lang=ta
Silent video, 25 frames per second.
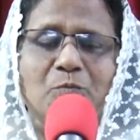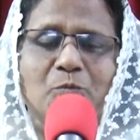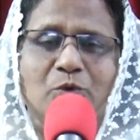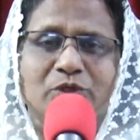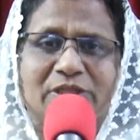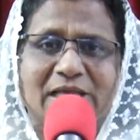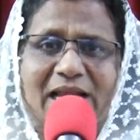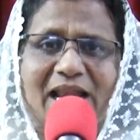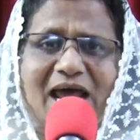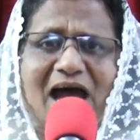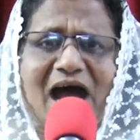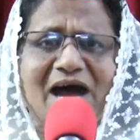
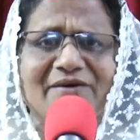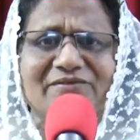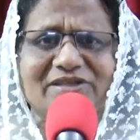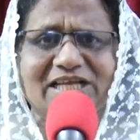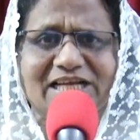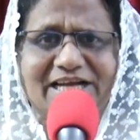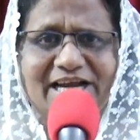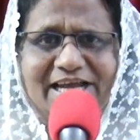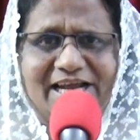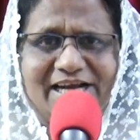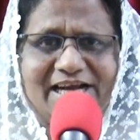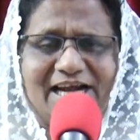
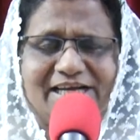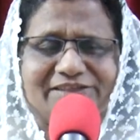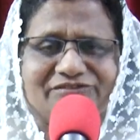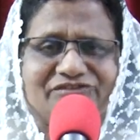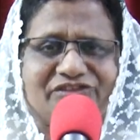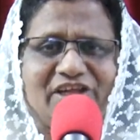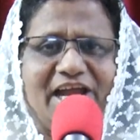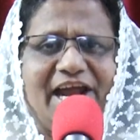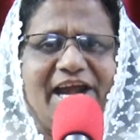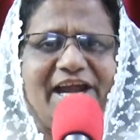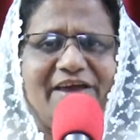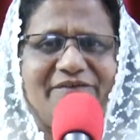முதலாவது
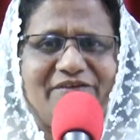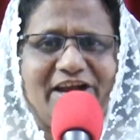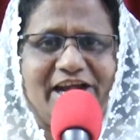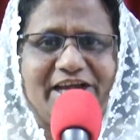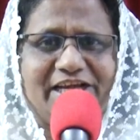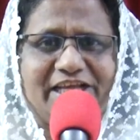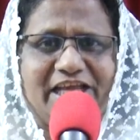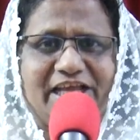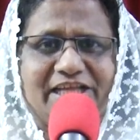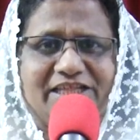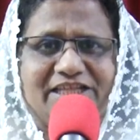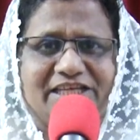நீங்கள் தேட
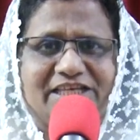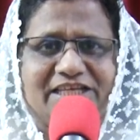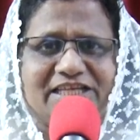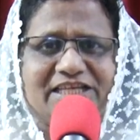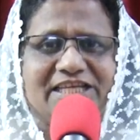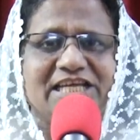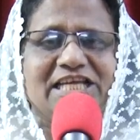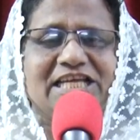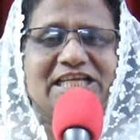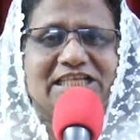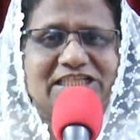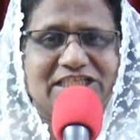வேண்டியது
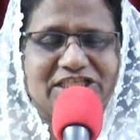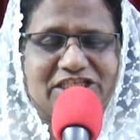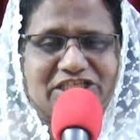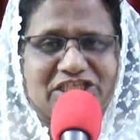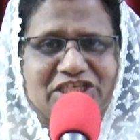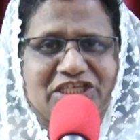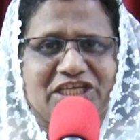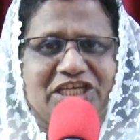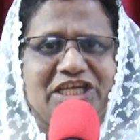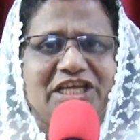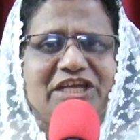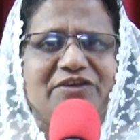
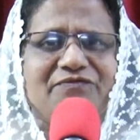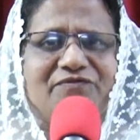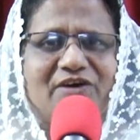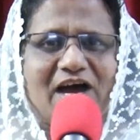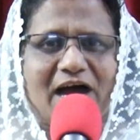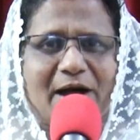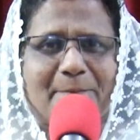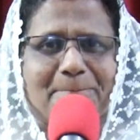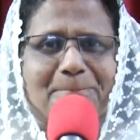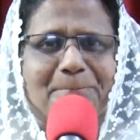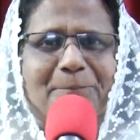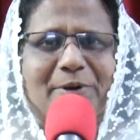ஜீவ
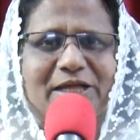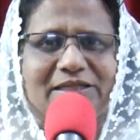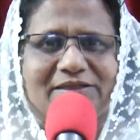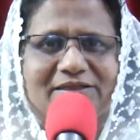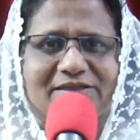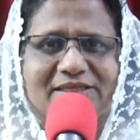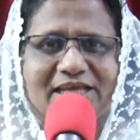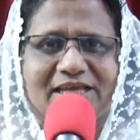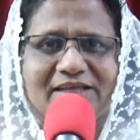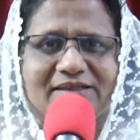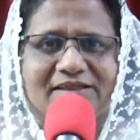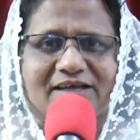
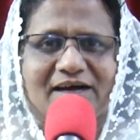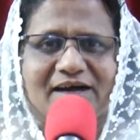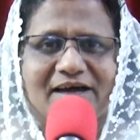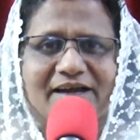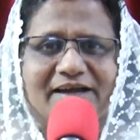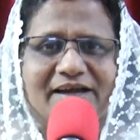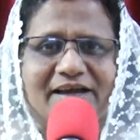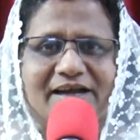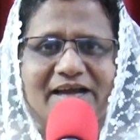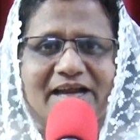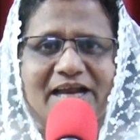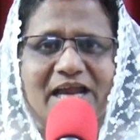அப்பத்தை
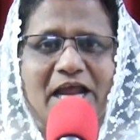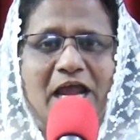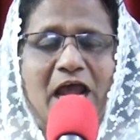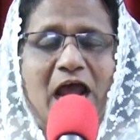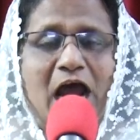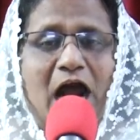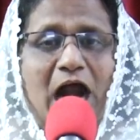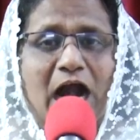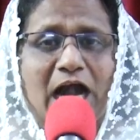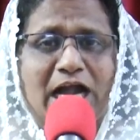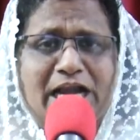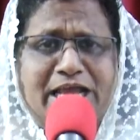தான்
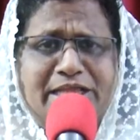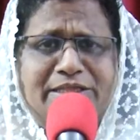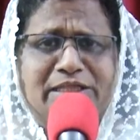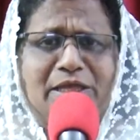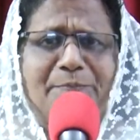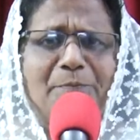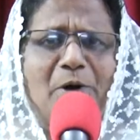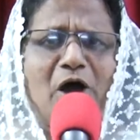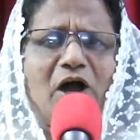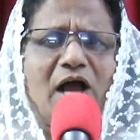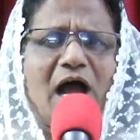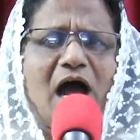
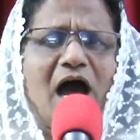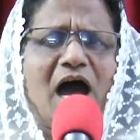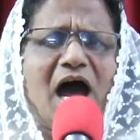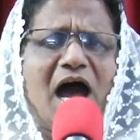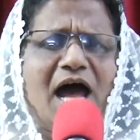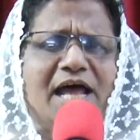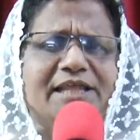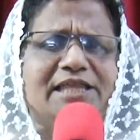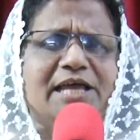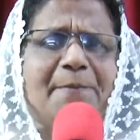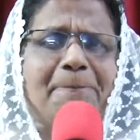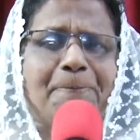அழிந்து
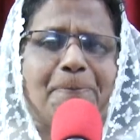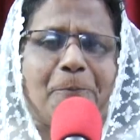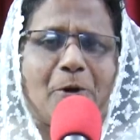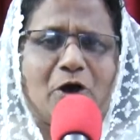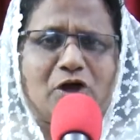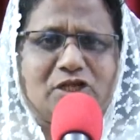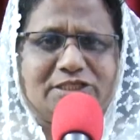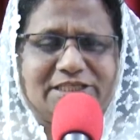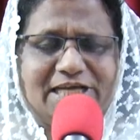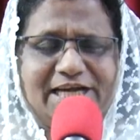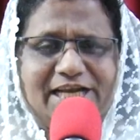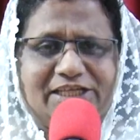போகாத
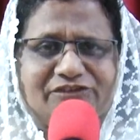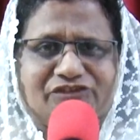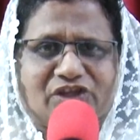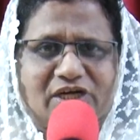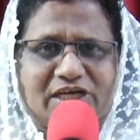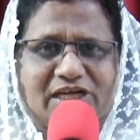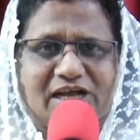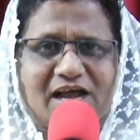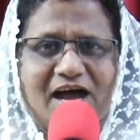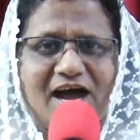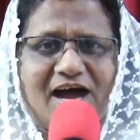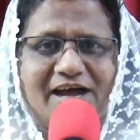
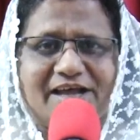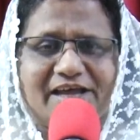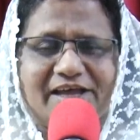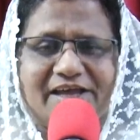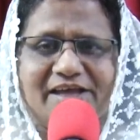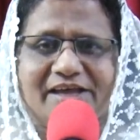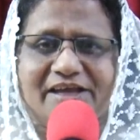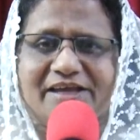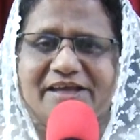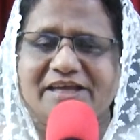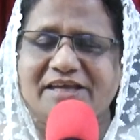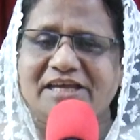போஜனத்திற்காக
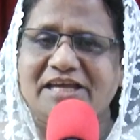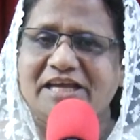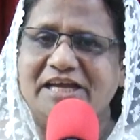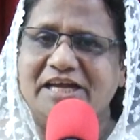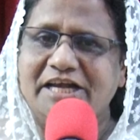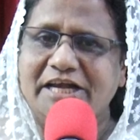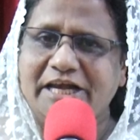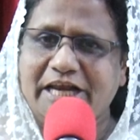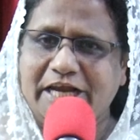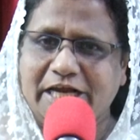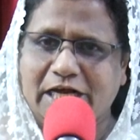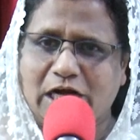
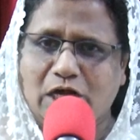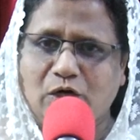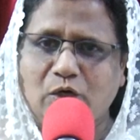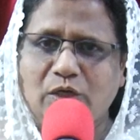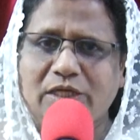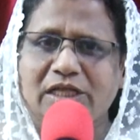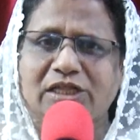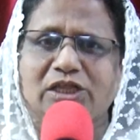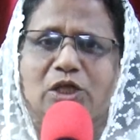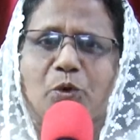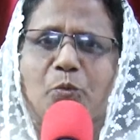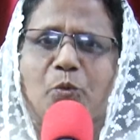நீங்கள்
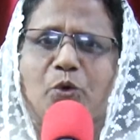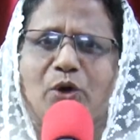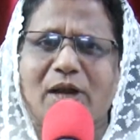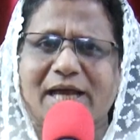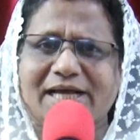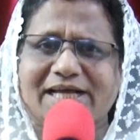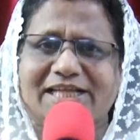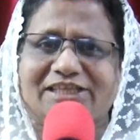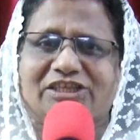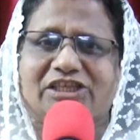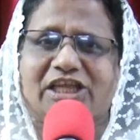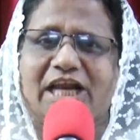இந்த
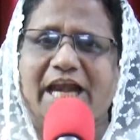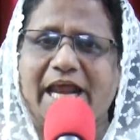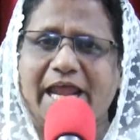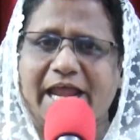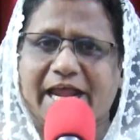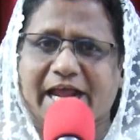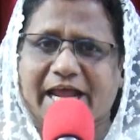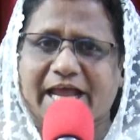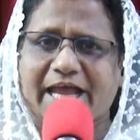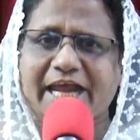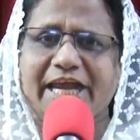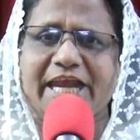
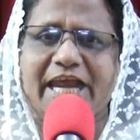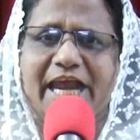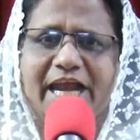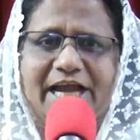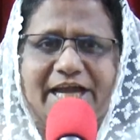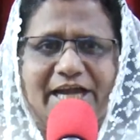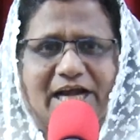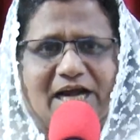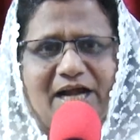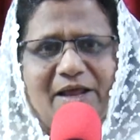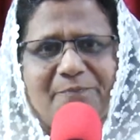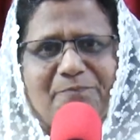உலகத்திலே
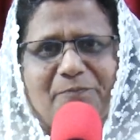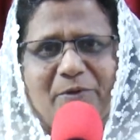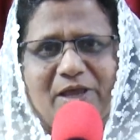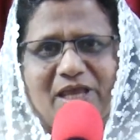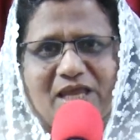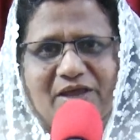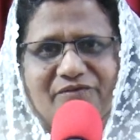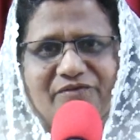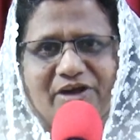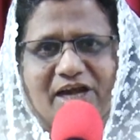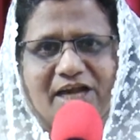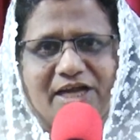கிரியை
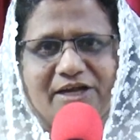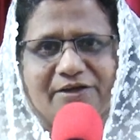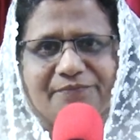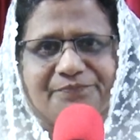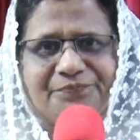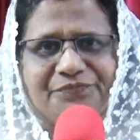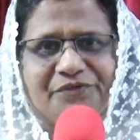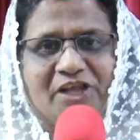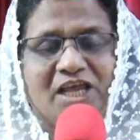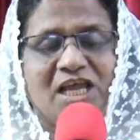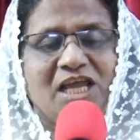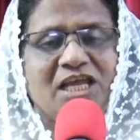நடப்பிக்க
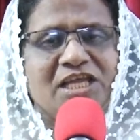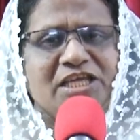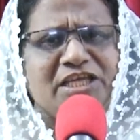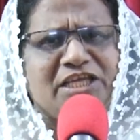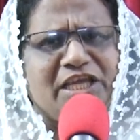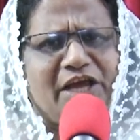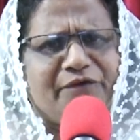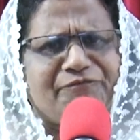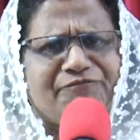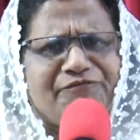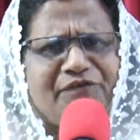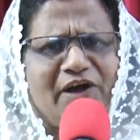வேண்டும்
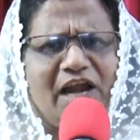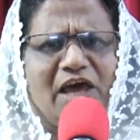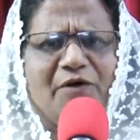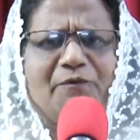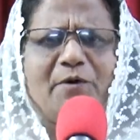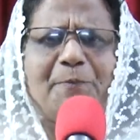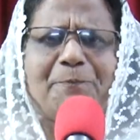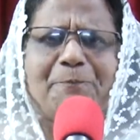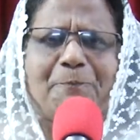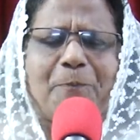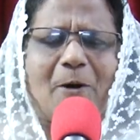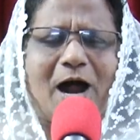
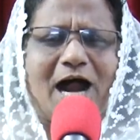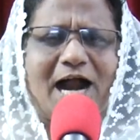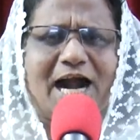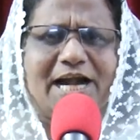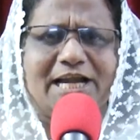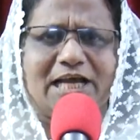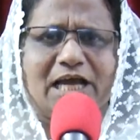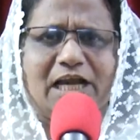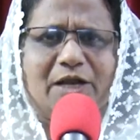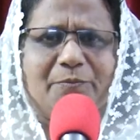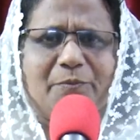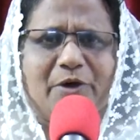எவ்வளவு
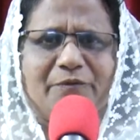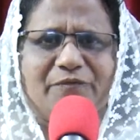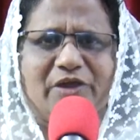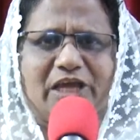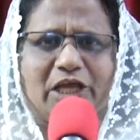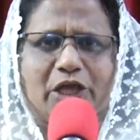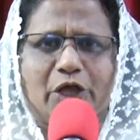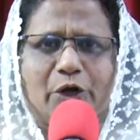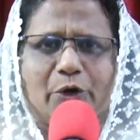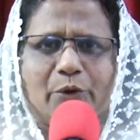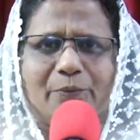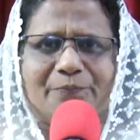பாடு
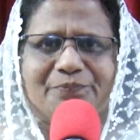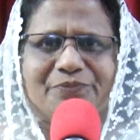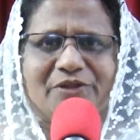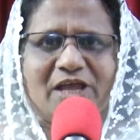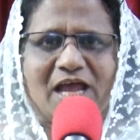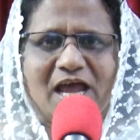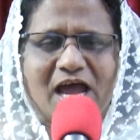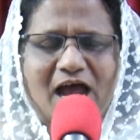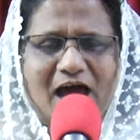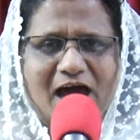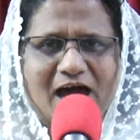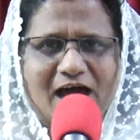அனுபவிக்கிறோம்
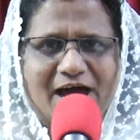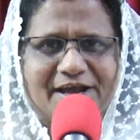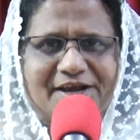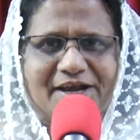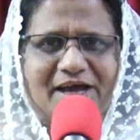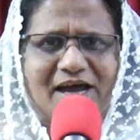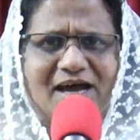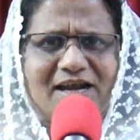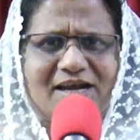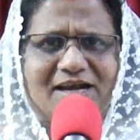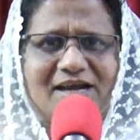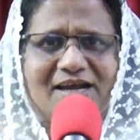
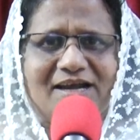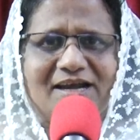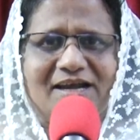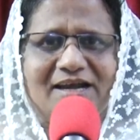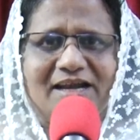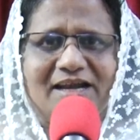ஆனால்